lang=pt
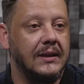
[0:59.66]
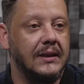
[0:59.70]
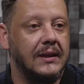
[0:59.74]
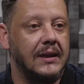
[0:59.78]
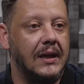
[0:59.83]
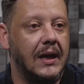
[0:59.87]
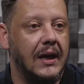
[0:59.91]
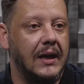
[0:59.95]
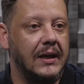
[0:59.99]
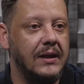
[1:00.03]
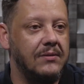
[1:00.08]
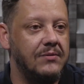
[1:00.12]
e
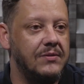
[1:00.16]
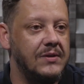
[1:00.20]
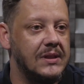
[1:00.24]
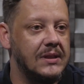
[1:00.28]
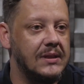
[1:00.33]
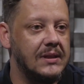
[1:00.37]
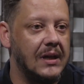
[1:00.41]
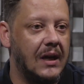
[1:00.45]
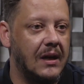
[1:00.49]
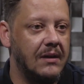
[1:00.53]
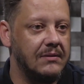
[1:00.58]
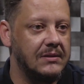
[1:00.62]
aí
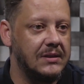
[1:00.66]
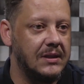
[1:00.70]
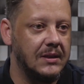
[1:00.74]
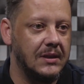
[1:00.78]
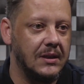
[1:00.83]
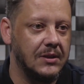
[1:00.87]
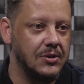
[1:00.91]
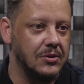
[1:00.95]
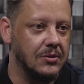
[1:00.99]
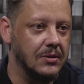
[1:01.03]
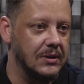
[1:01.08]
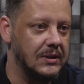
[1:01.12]
visitava as
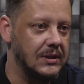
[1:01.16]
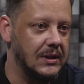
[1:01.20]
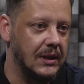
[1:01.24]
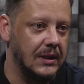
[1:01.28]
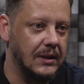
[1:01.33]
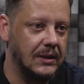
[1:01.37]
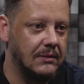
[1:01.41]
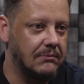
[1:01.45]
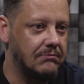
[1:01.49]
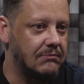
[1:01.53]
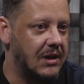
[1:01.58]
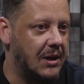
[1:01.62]
redações que
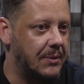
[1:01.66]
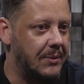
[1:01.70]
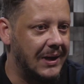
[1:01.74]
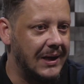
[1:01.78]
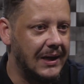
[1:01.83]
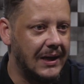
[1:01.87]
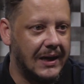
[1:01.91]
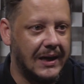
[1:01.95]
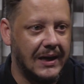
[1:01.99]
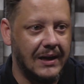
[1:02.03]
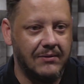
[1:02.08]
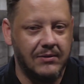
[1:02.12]
ele
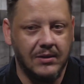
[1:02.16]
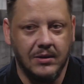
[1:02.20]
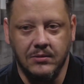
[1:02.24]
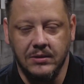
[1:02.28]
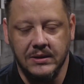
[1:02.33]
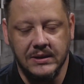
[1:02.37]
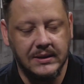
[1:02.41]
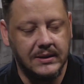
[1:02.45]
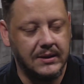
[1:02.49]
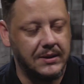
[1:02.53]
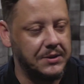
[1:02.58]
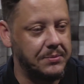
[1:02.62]
trabalhava,
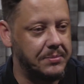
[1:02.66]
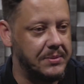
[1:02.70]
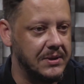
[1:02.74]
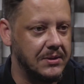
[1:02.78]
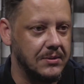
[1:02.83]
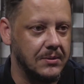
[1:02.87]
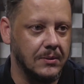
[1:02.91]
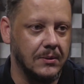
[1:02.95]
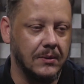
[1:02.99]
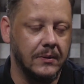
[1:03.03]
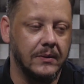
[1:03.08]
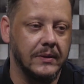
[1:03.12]
conhecia as
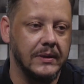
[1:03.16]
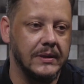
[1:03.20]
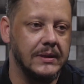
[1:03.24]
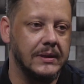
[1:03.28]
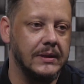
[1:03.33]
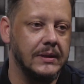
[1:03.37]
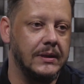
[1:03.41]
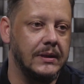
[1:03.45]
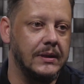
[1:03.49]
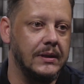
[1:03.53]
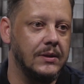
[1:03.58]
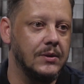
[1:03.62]
pessoas
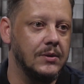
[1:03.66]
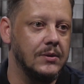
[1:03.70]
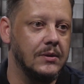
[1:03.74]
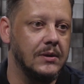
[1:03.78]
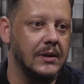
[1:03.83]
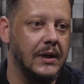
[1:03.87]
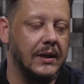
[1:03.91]
e isso